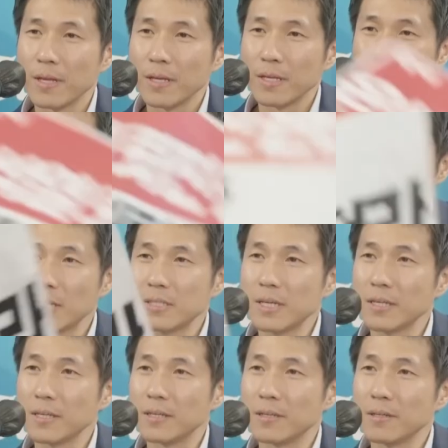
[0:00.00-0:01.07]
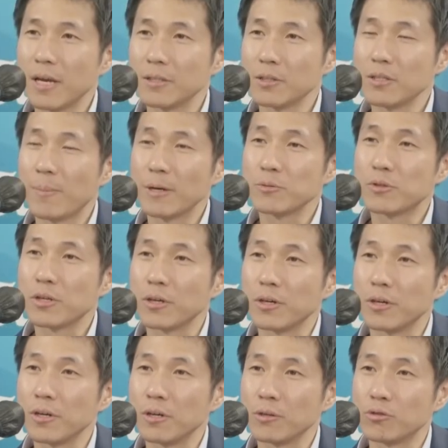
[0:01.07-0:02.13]
그런 게 했잖아요. 에너지
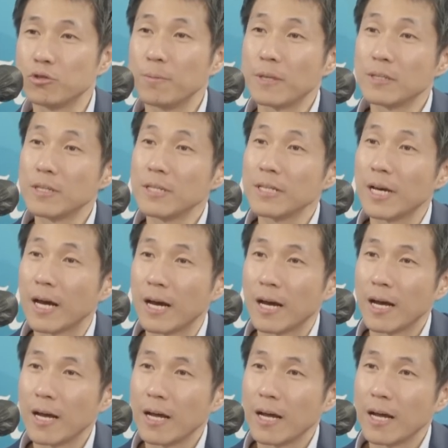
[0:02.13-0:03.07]
바우처 네. 예. 두배 늘린다.